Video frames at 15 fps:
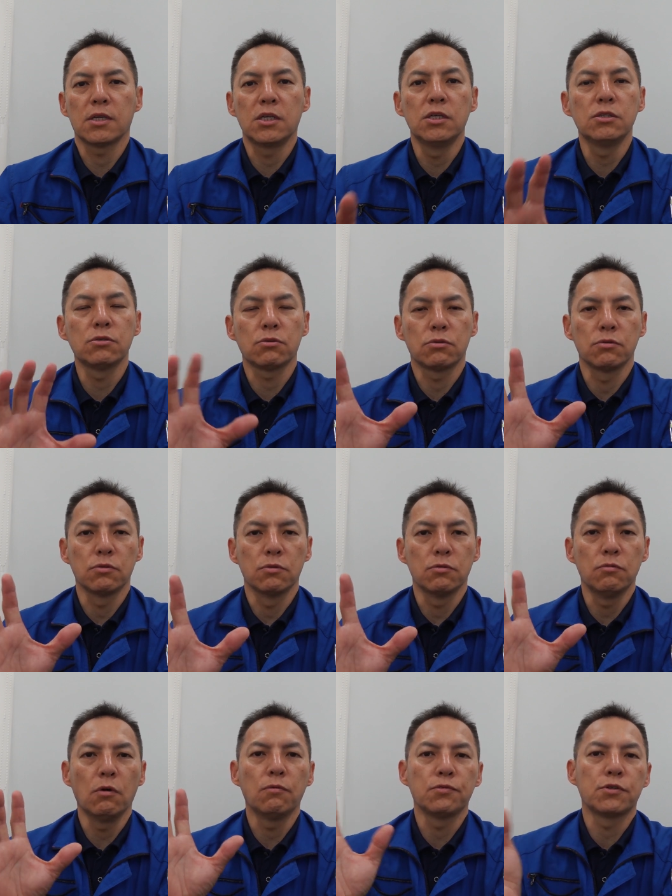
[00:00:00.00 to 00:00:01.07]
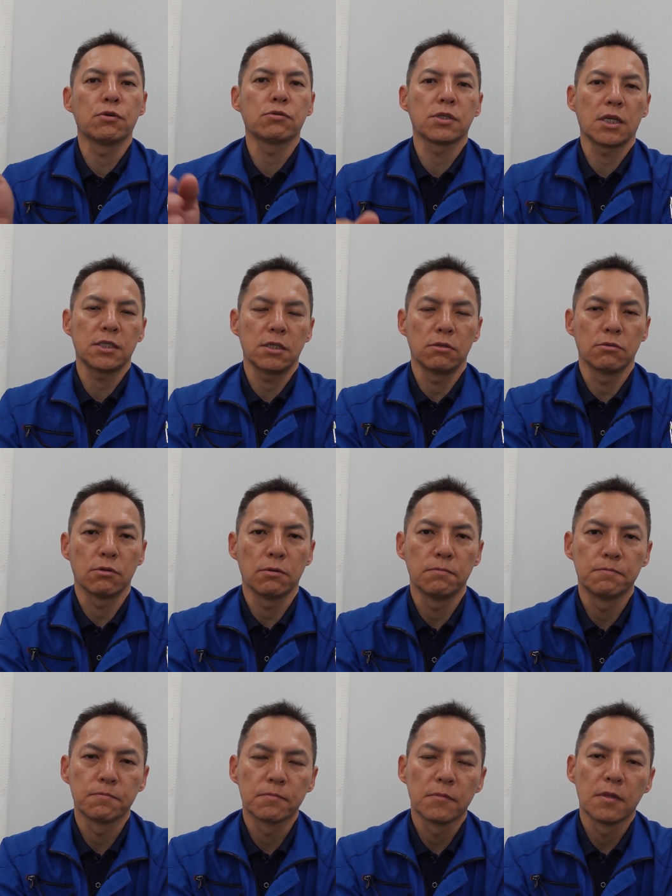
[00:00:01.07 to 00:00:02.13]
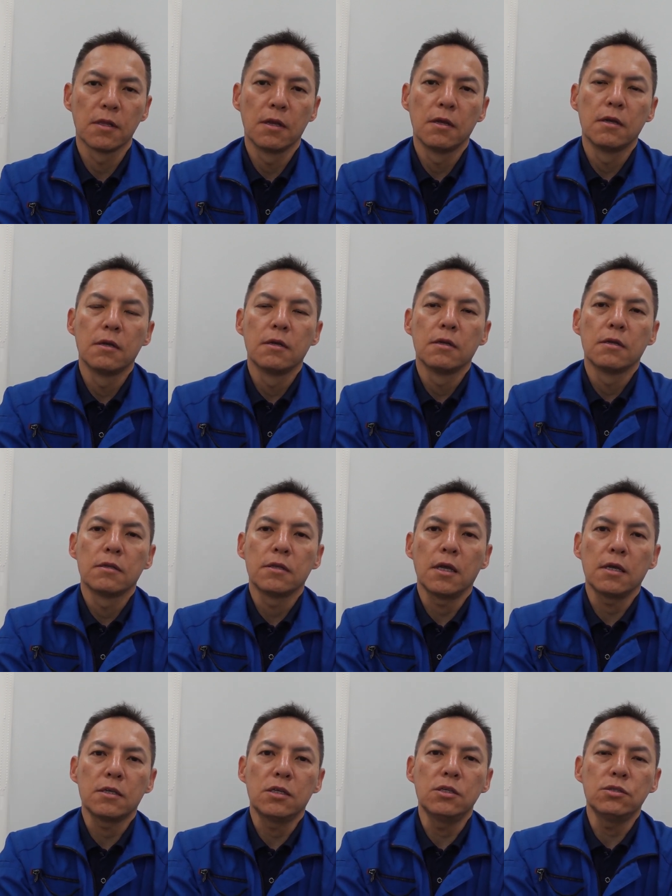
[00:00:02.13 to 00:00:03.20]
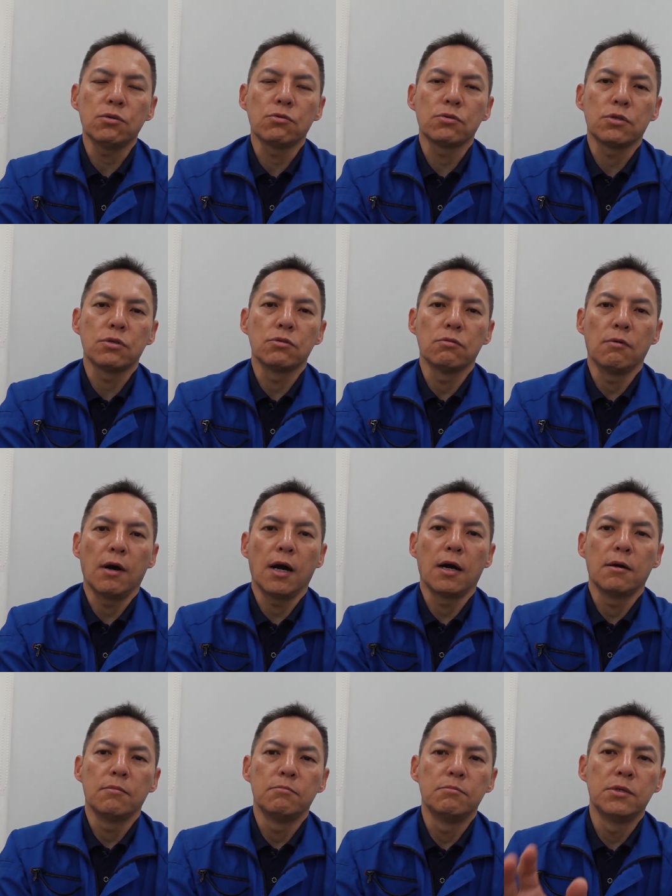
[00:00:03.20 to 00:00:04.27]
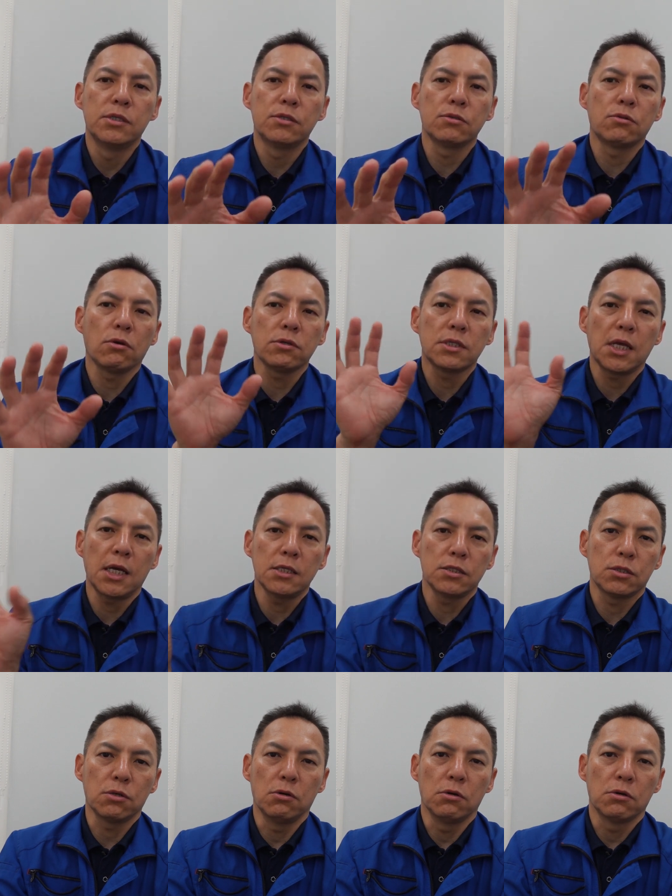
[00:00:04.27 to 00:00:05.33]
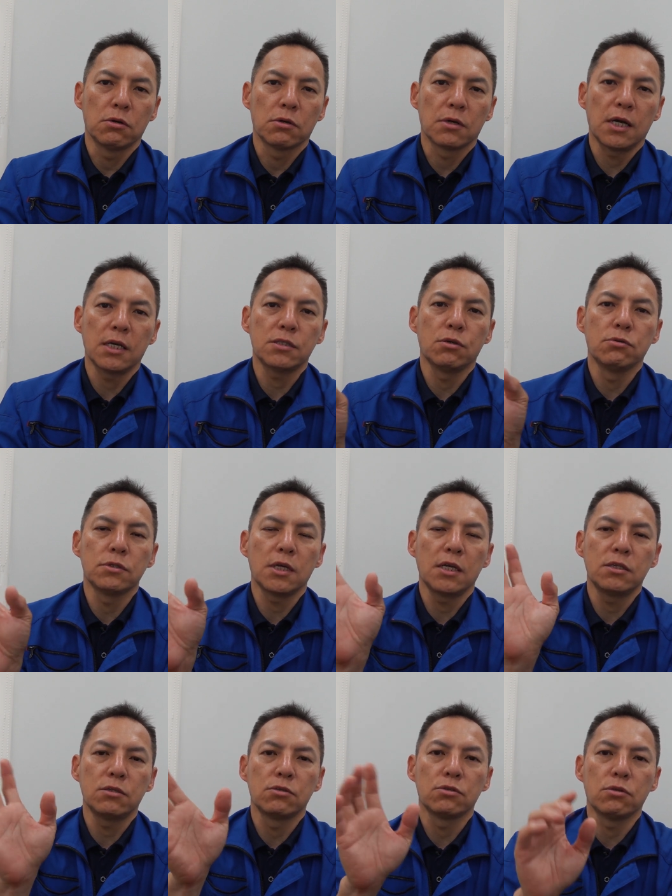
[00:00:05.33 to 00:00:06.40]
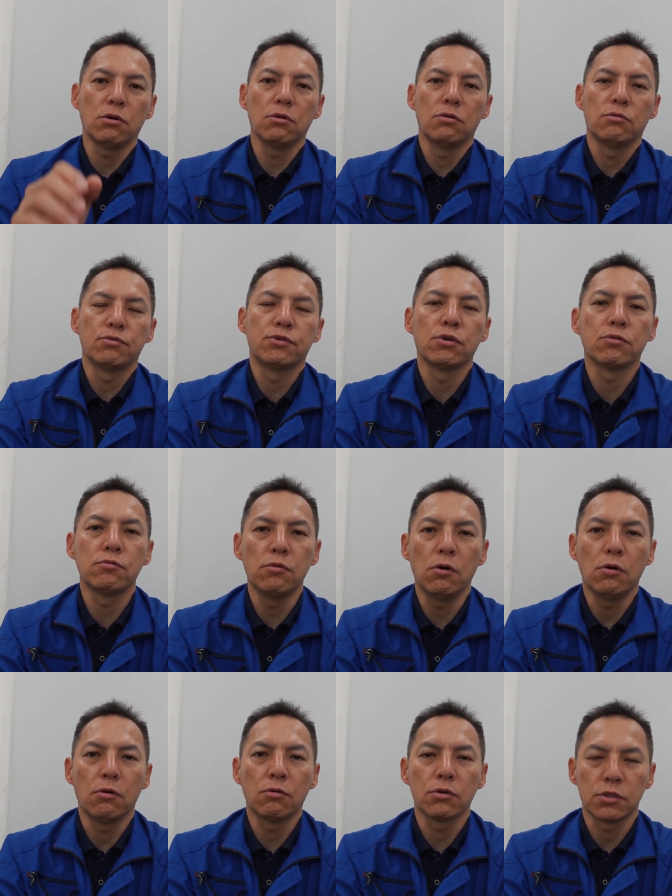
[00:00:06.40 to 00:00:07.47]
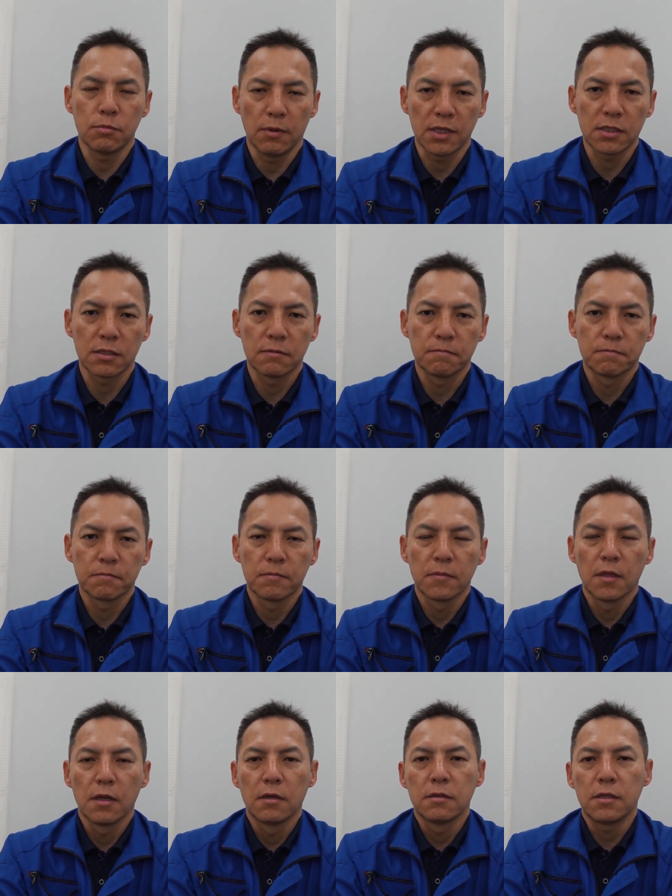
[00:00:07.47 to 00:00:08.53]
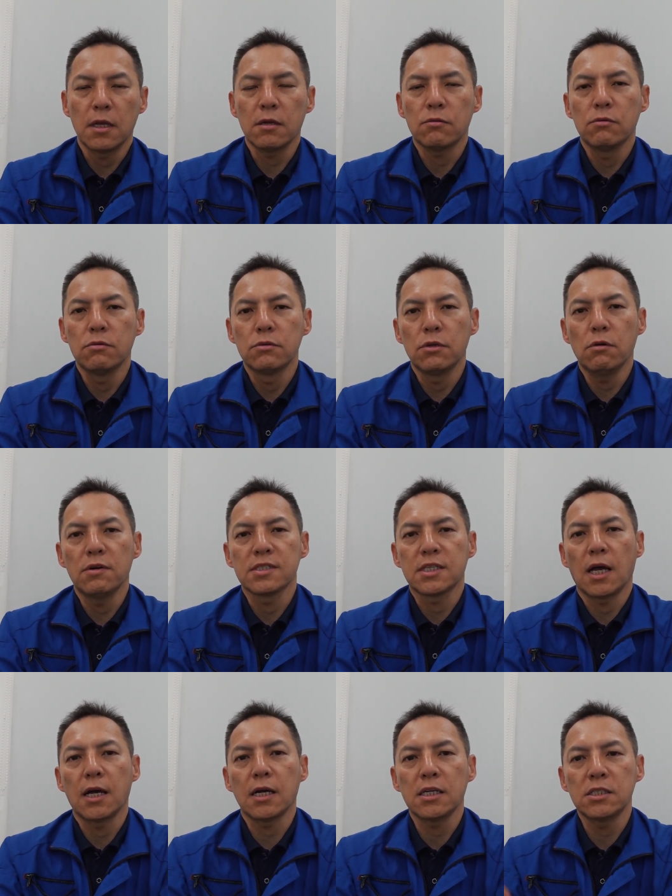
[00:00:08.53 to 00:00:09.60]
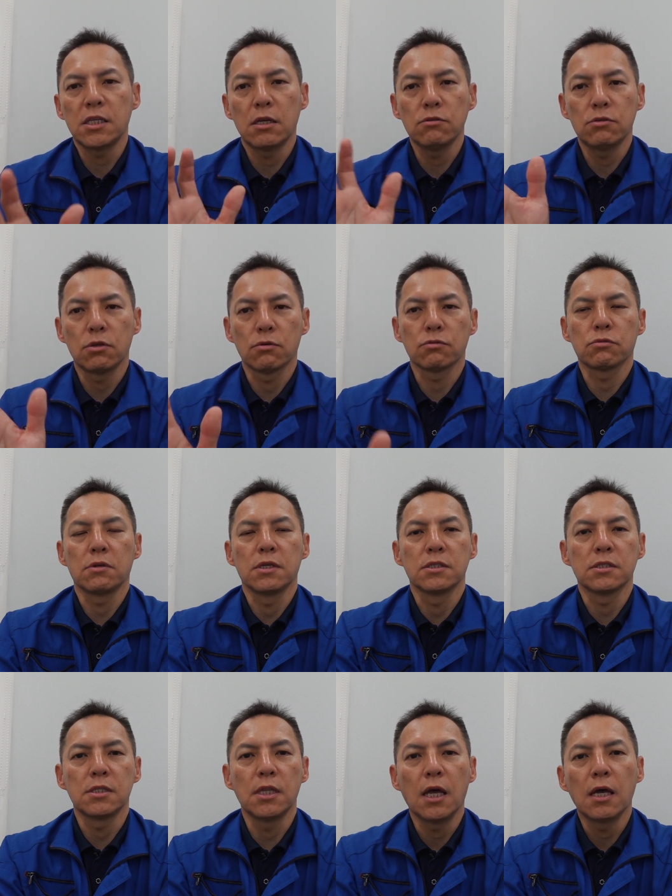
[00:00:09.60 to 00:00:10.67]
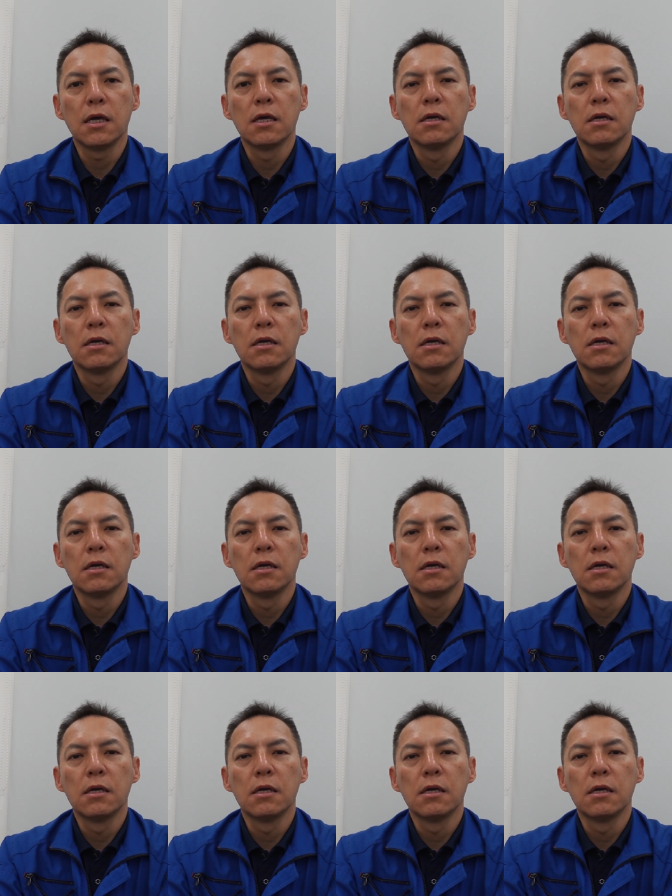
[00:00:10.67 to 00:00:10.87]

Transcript: 金属を腐食させるとで金属っていうのは水と酸素が存在すると腐食を起こしますでこの要は酸化してるっていうことなんですね、